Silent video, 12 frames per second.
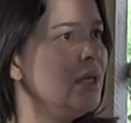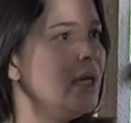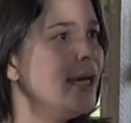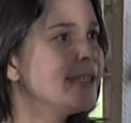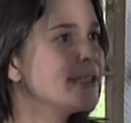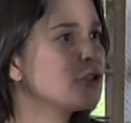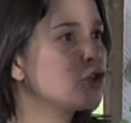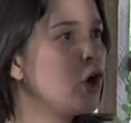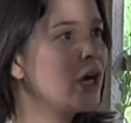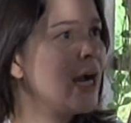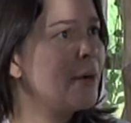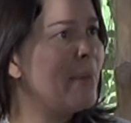Eh, di totoo
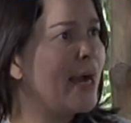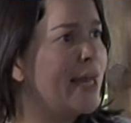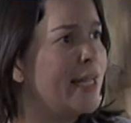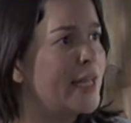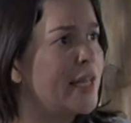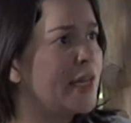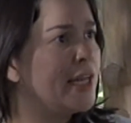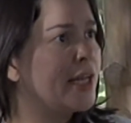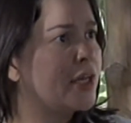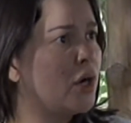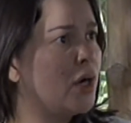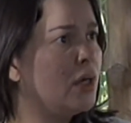nga ang mga naririnig
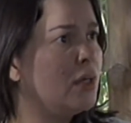ko.